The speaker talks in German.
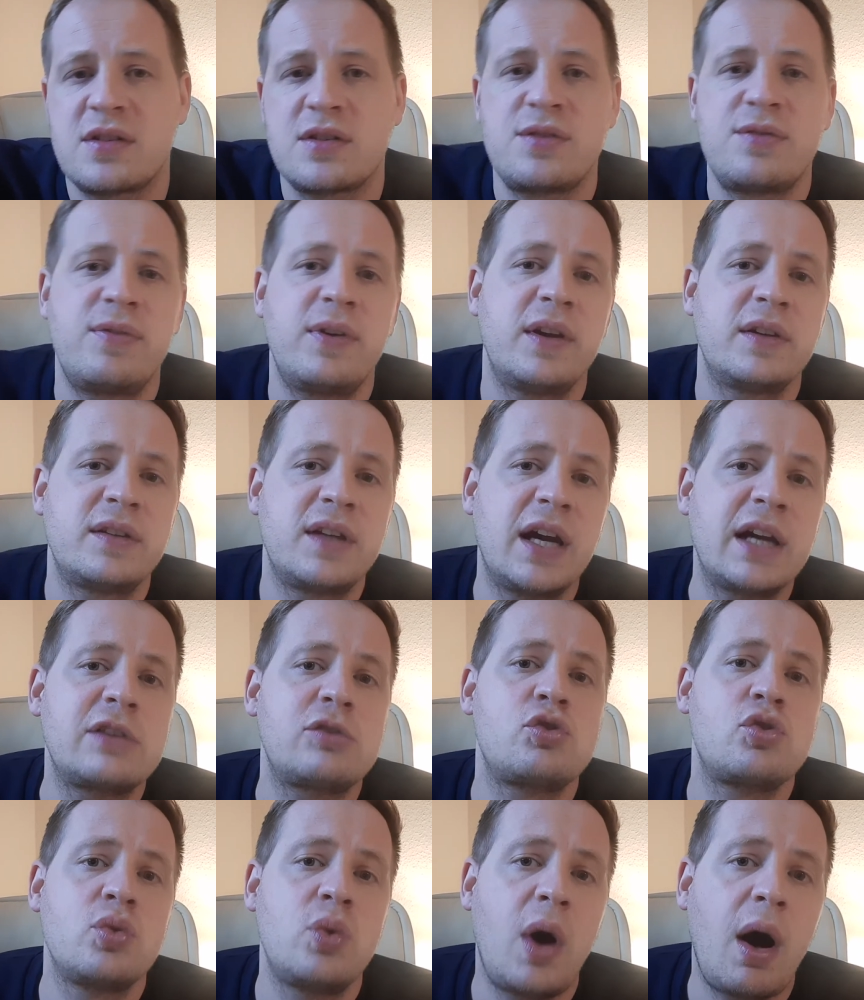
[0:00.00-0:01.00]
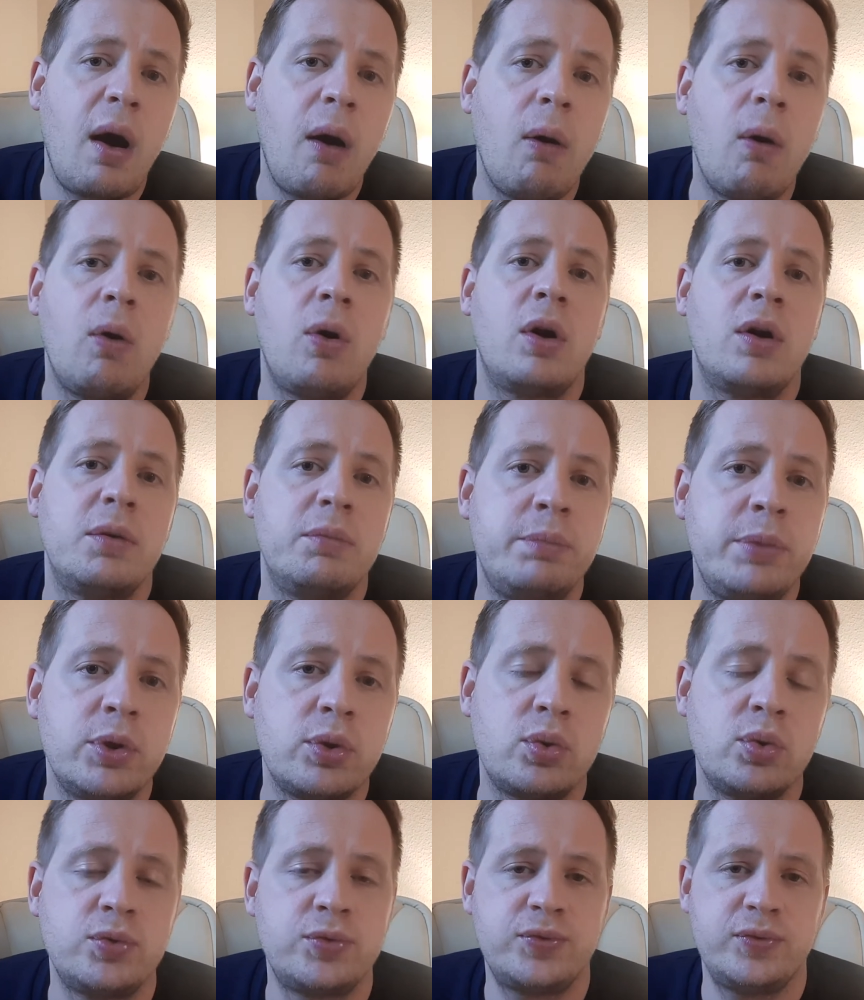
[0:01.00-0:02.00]
dass wir dazu auch
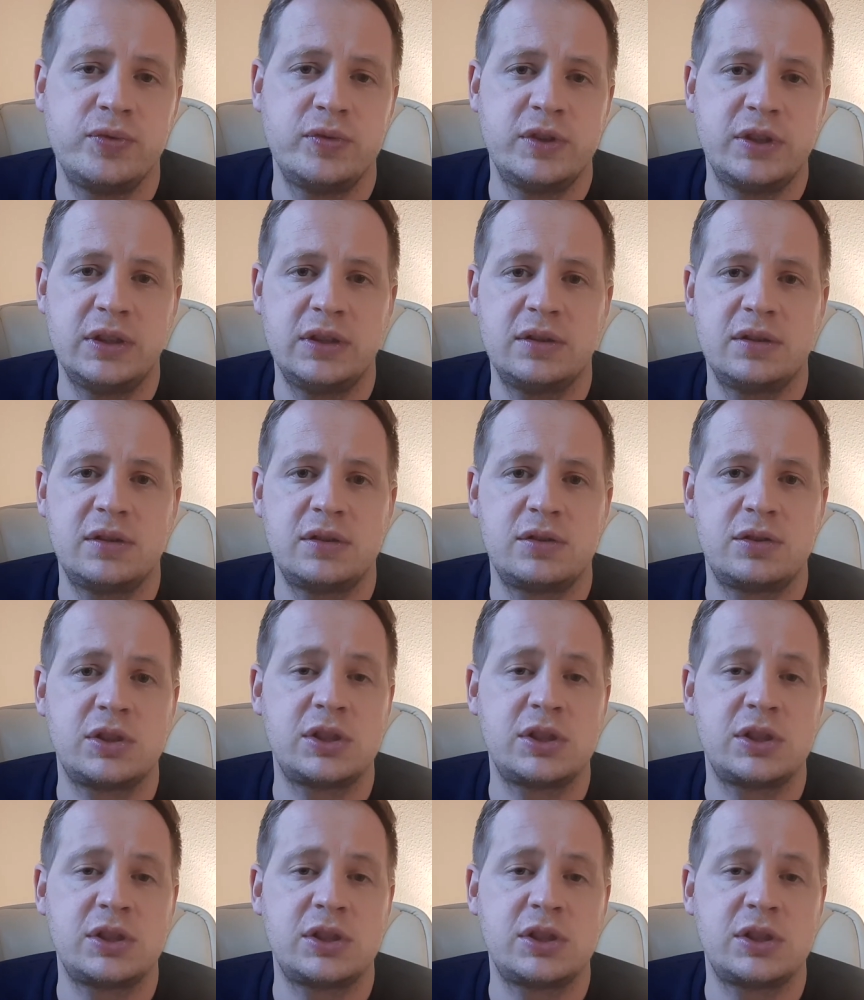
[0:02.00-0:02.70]
berufen sind.